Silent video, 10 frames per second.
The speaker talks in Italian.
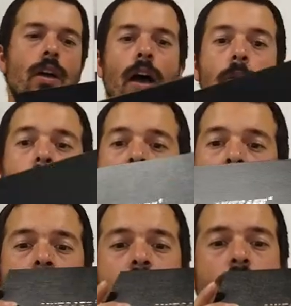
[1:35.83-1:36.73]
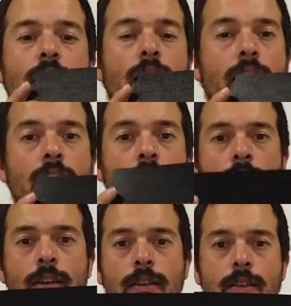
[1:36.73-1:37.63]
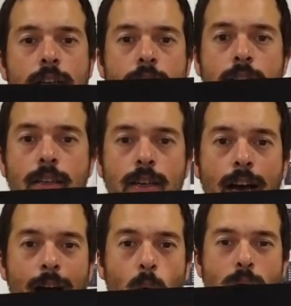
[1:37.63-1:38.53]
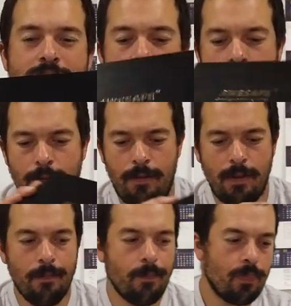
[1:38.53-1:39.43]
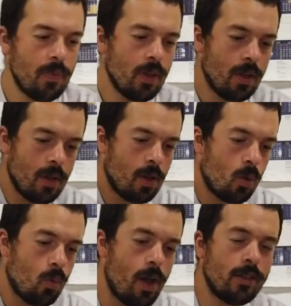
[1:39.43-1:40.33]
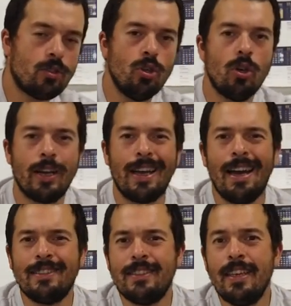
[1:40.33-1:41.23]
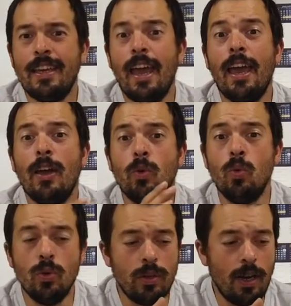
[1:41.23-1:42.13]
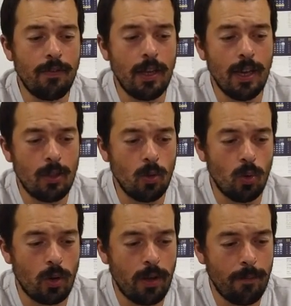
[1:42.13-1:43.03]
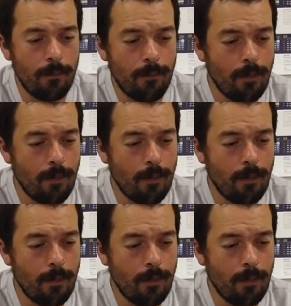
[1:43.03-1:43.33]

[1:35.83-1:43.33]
abbastanza carina Huawei Safe questo ragazzi è un navigatore